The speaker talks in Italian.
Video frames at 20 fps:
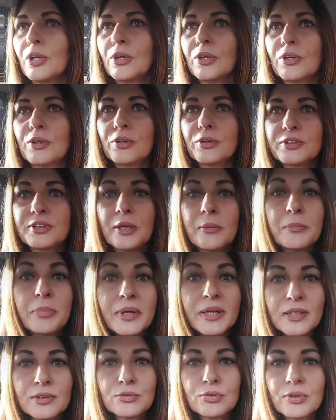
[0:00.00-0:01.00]
eh,
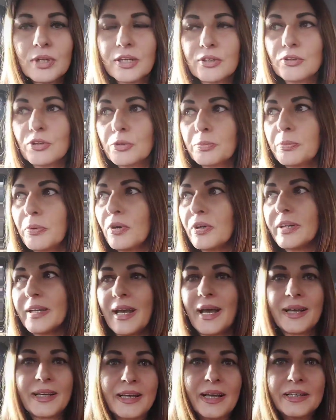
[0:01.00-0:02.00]
temperature corporee
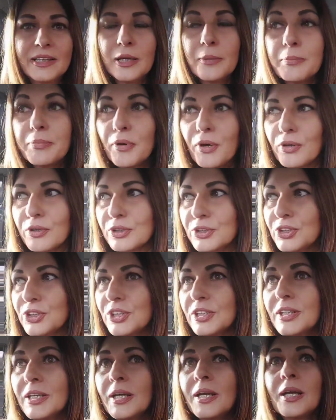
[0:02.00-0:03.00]
a cane e
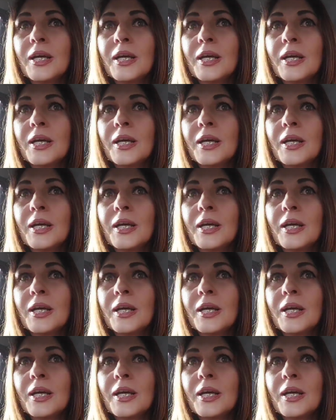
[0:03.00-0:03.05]
porci